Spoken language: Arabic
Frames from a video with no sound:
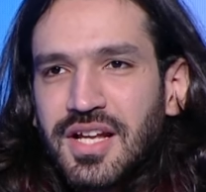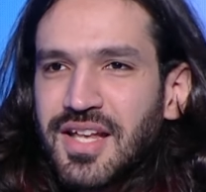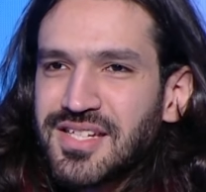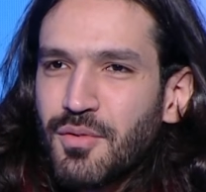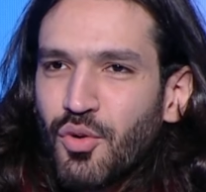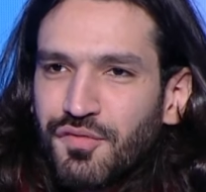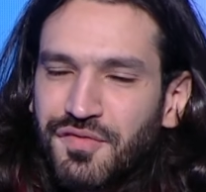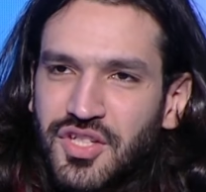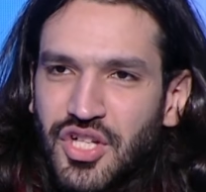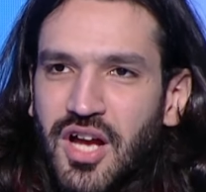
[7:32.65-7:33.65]
لازم يكون
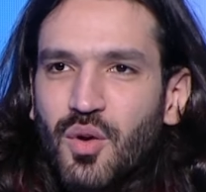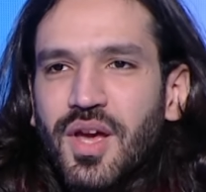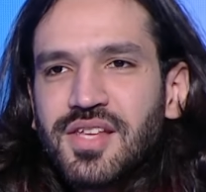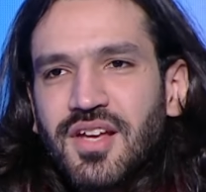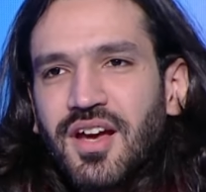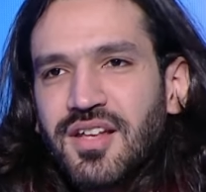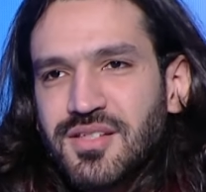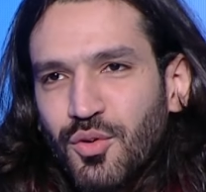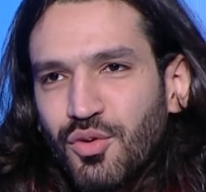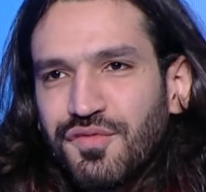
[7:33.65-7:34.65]
في شقه كويسه
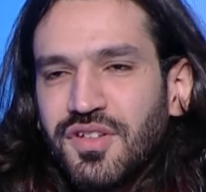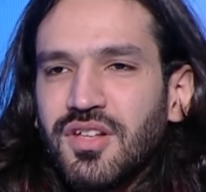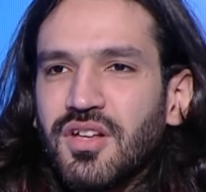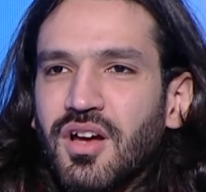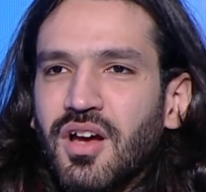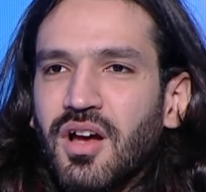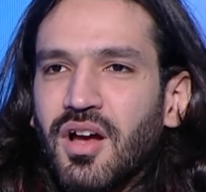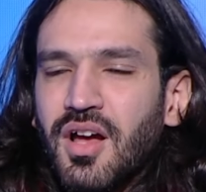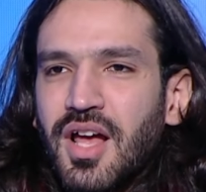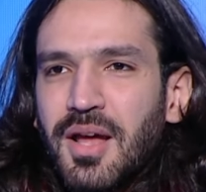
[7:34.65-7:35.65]
لازم يكون في
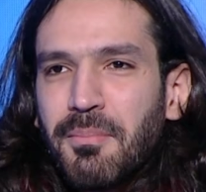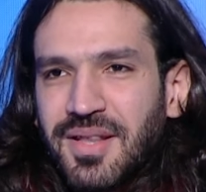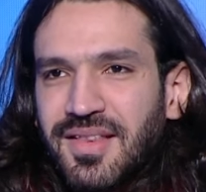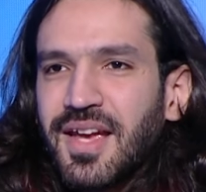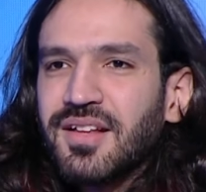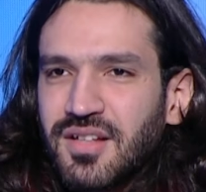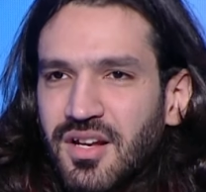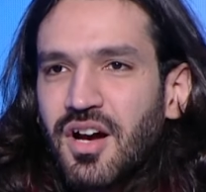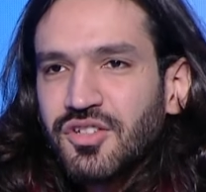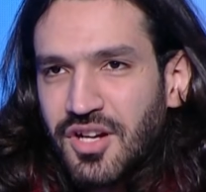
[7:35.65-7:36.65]
آه ماديا ان
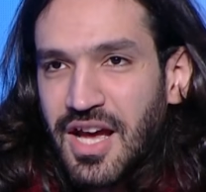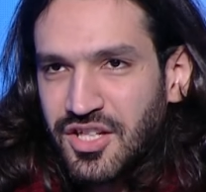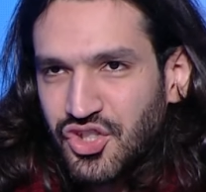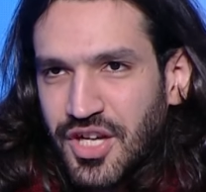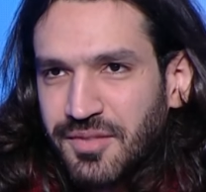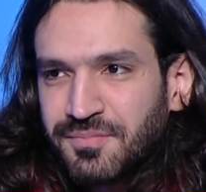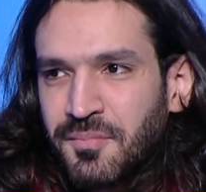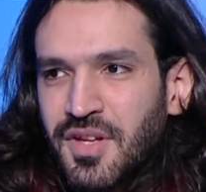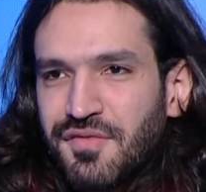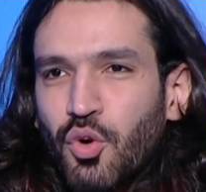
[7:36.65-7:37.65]
انا اقدر اعيش يعني مزبوط.